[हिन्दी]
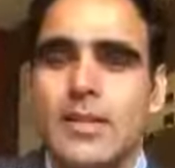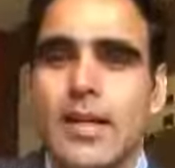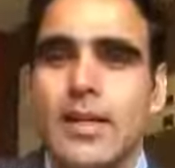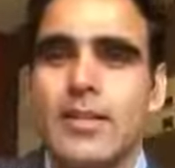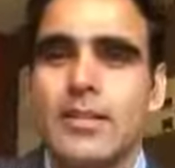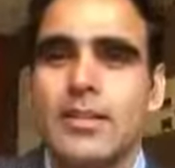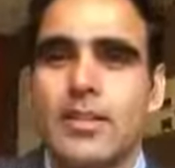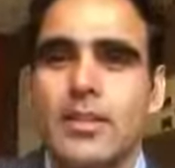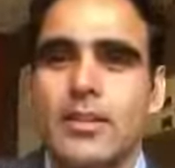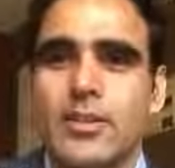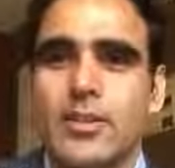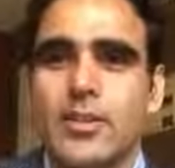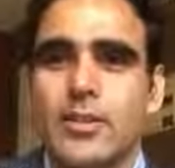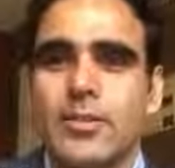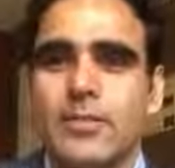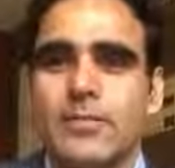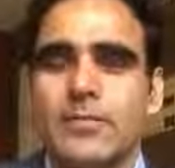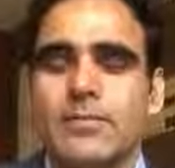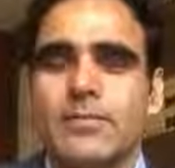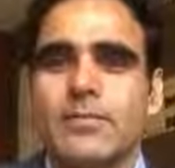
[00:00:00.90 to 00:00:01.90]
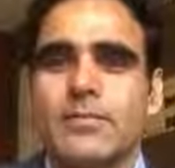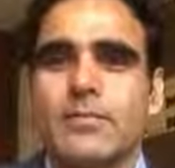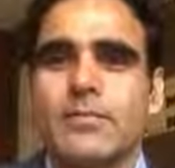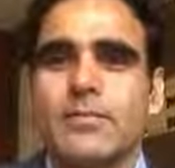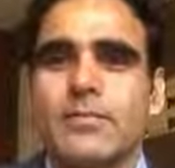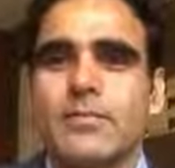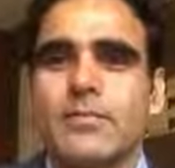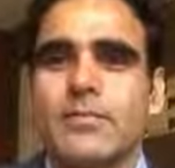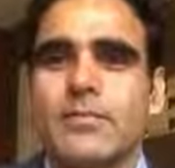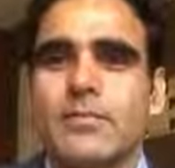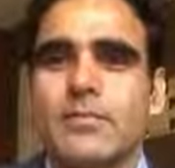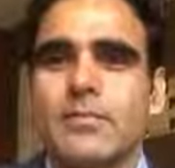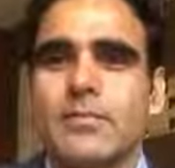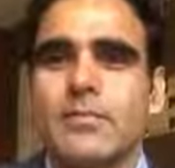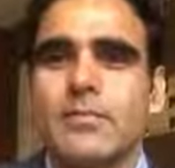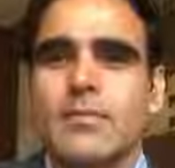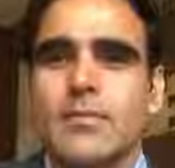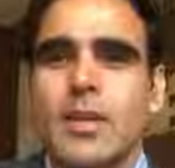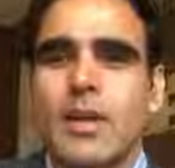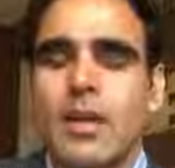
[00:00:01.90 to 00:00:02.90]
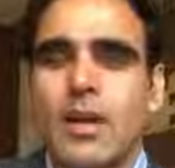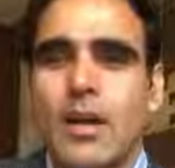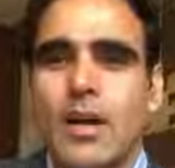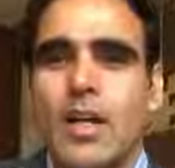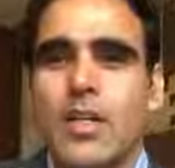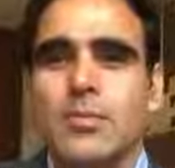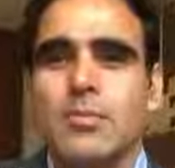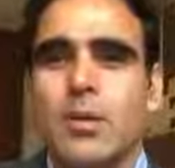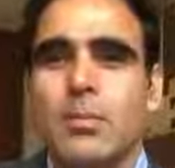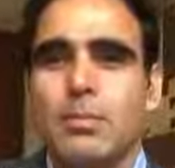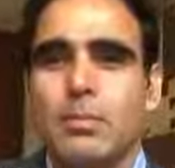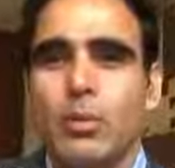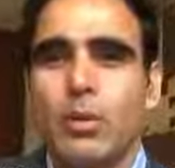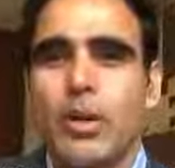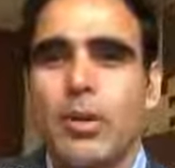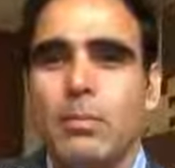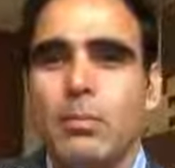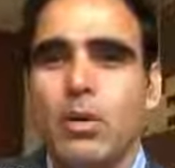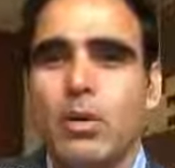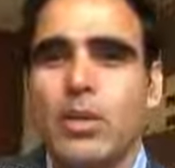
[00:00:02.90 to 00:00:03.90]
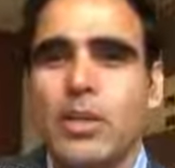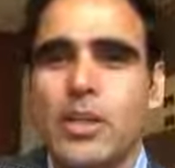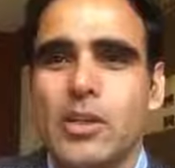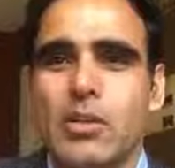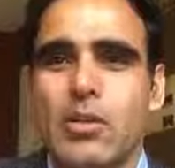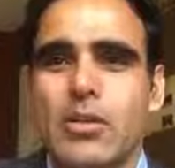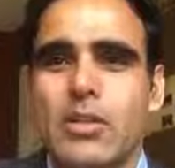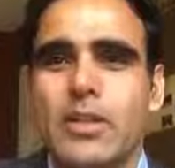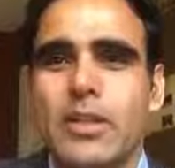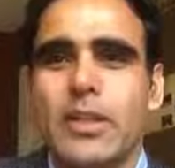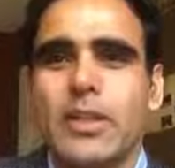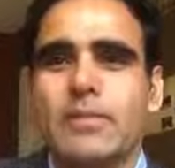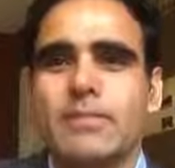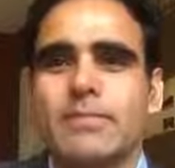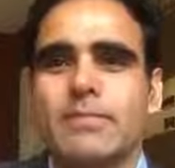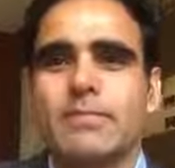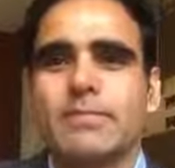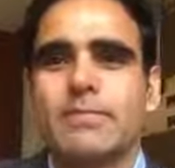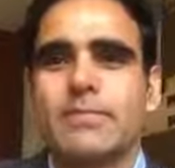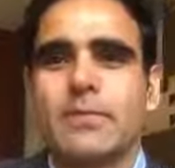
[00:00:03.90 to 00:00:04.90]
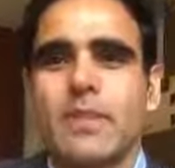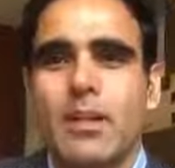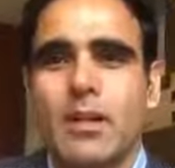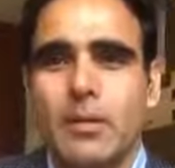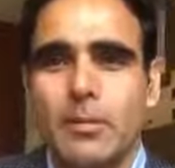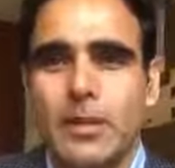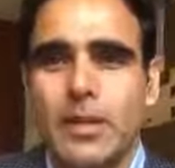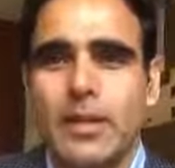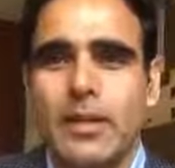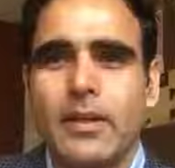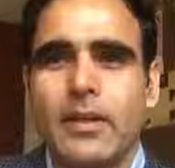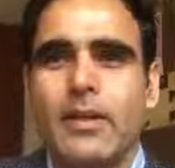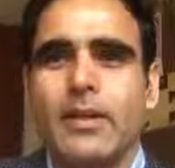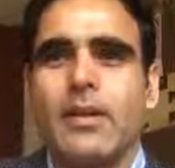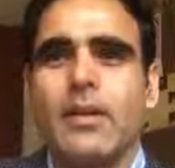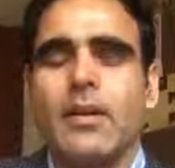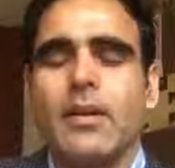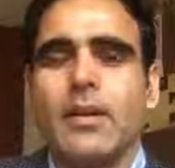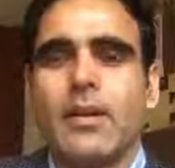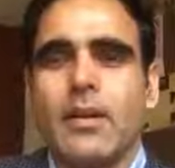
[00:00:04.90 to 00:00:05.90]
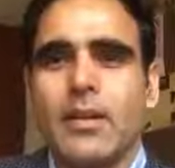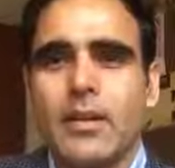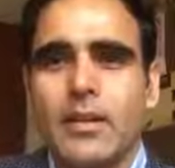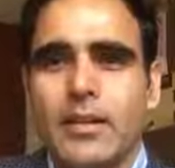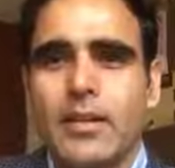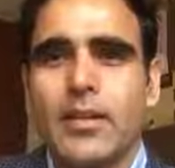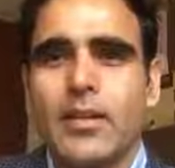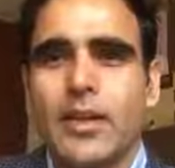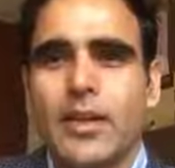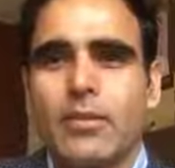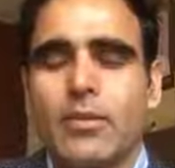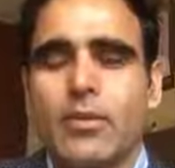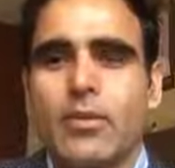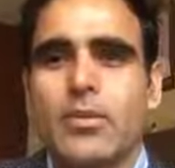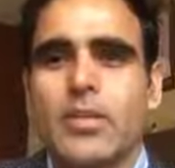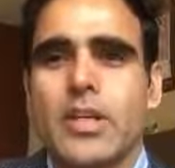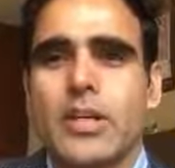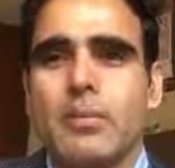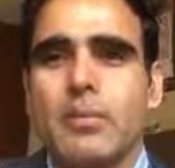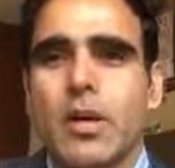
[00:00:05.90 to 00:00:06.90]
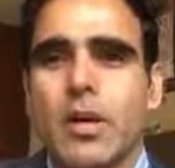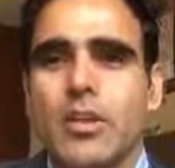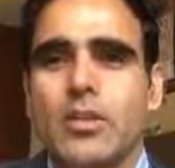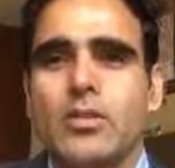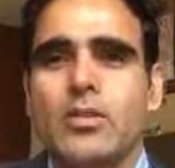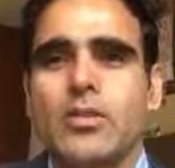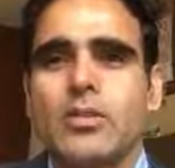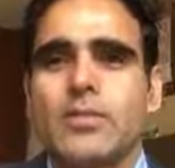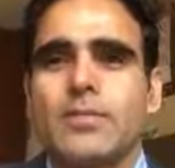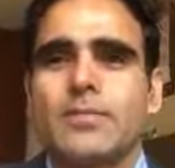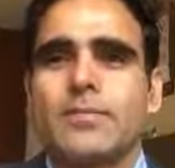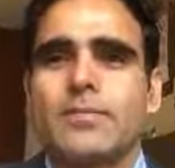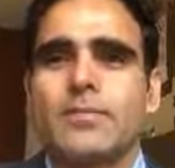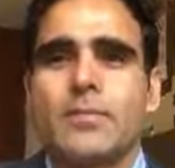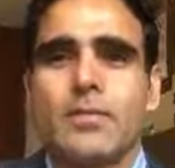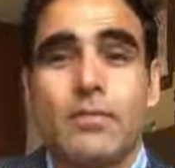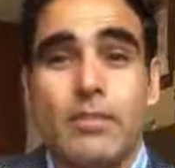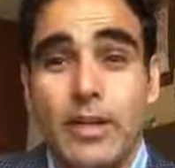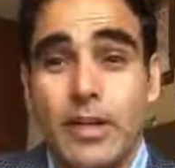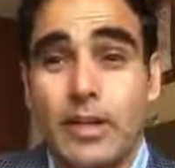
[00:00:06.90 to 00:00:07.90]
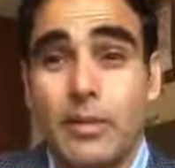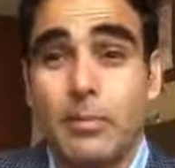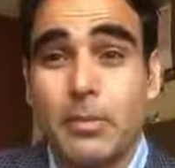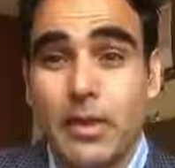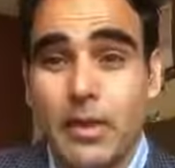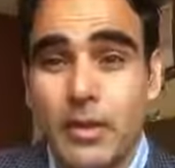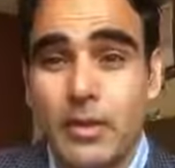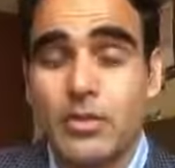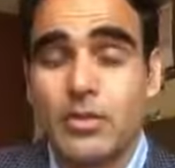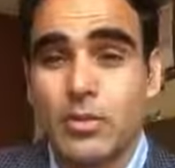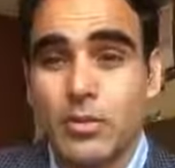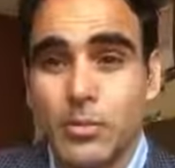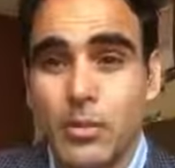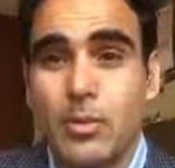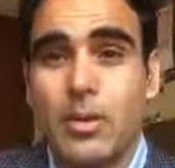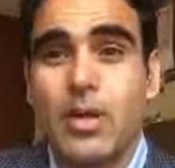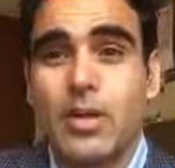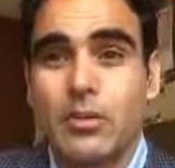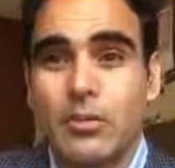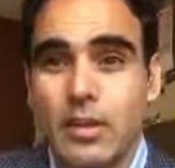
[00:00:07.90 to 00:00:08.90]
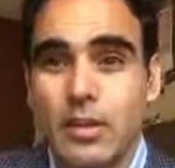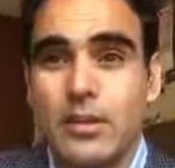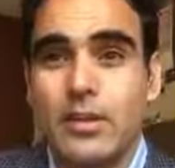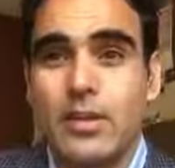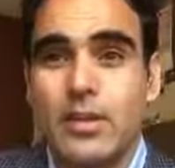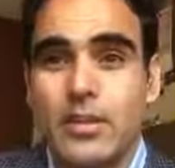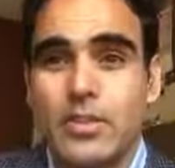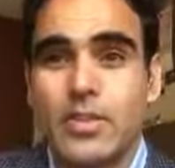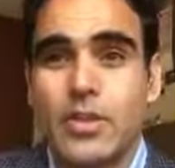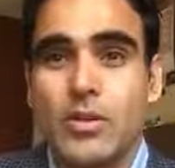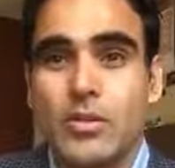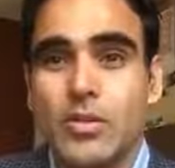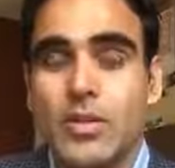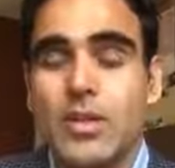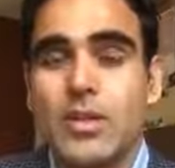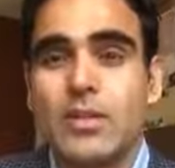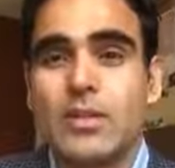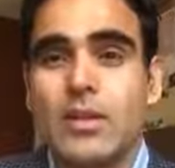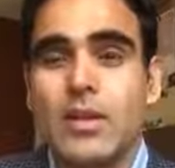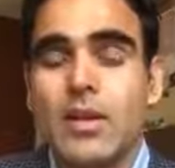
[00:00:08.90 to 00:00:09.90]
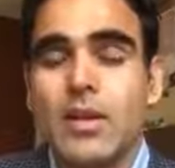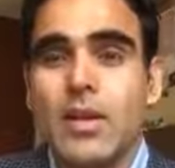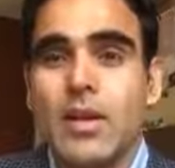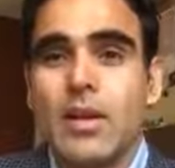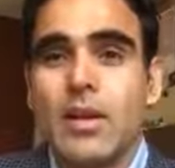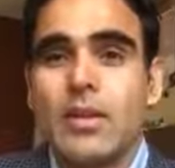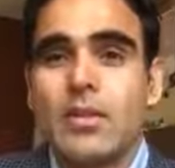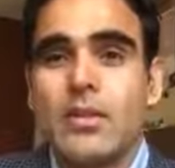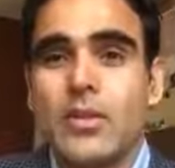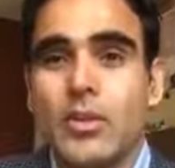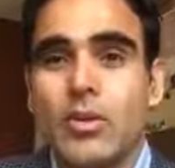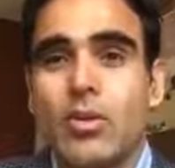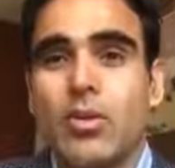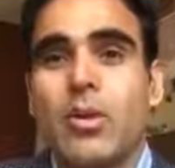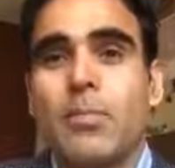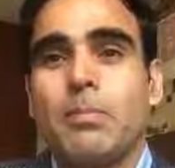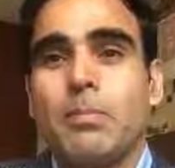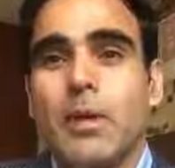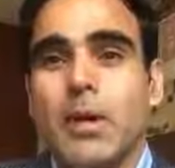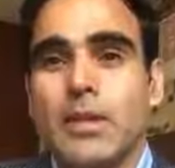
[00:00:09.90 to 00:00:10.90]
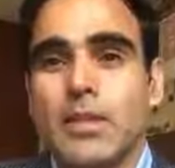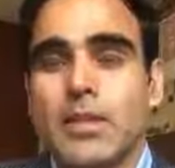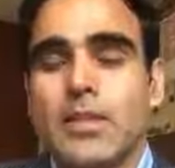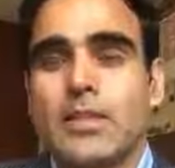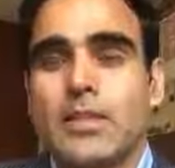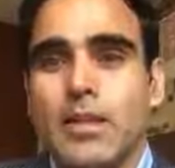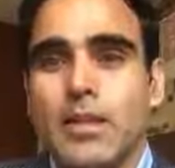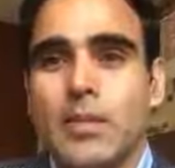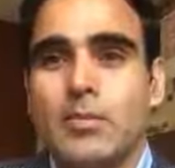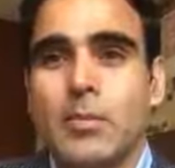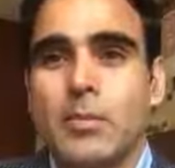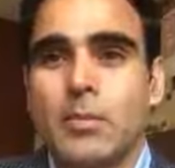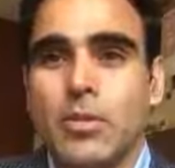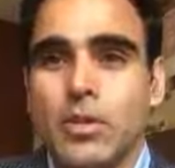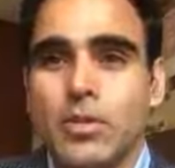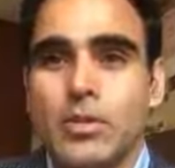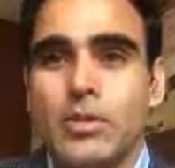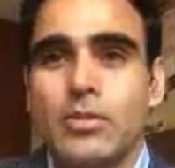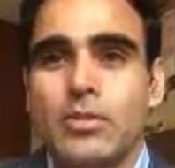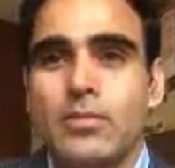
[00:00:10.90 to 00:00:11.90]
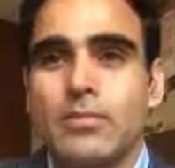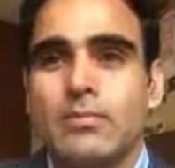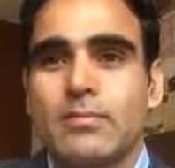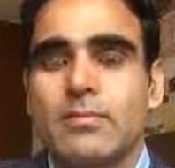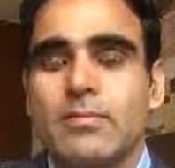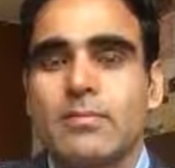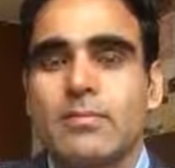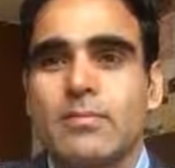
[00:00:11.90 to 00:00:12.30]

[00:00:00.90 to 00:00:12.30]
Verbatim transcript: जय हिंद साथियों आज मैं पूरे मुल्क की ओर से अपने इंडियन एयरफोर्स के बहादुर फाइटर पायलट्स को मुबारकबाद देना चाहूँगा जिन्होंने पाकिस्तान में मौजूद